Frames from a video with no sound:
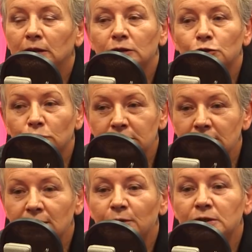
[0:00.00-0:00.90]

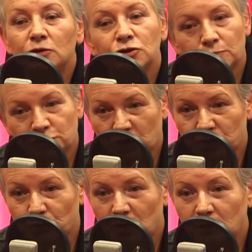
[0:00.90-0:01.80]
Sukcesem jest to, że
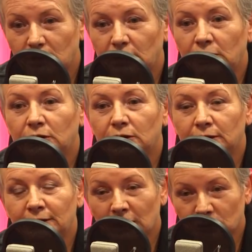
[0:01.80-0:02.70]
przeszła i
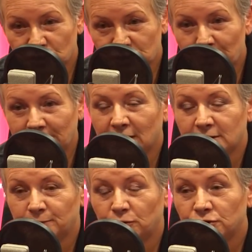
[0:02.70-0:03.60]
to Na prawda. to trzeba tak
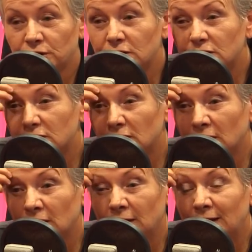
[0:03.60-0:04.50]
spojrzeć.
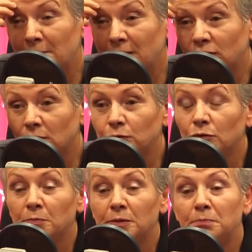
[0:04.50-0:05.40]
E, na pewno
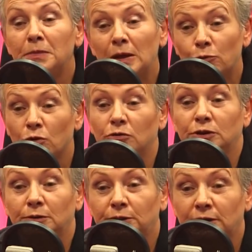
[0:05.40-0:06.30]
byłoby miło,
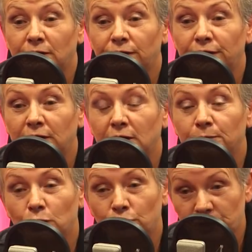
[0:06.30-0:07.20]
gdyby ten wynik
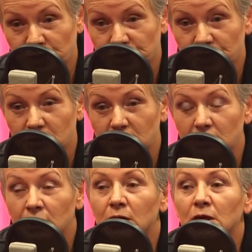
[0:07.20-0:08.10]
był wyższy
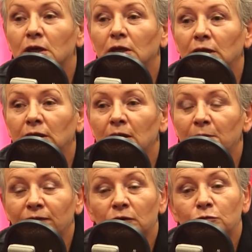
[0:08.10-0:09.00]
i na
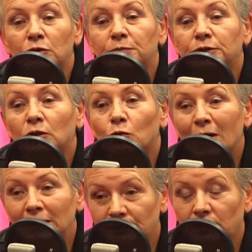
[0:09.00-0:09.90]
pewno byłoby to
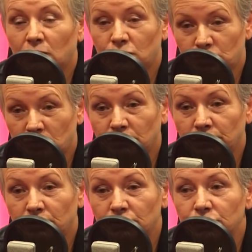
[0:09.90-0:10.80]
łatwiej
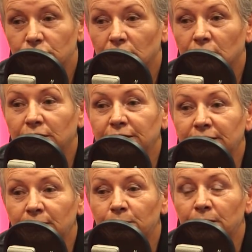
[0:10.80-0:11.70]
osiągnąć,
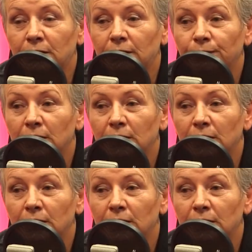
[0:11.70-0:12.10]
gdyby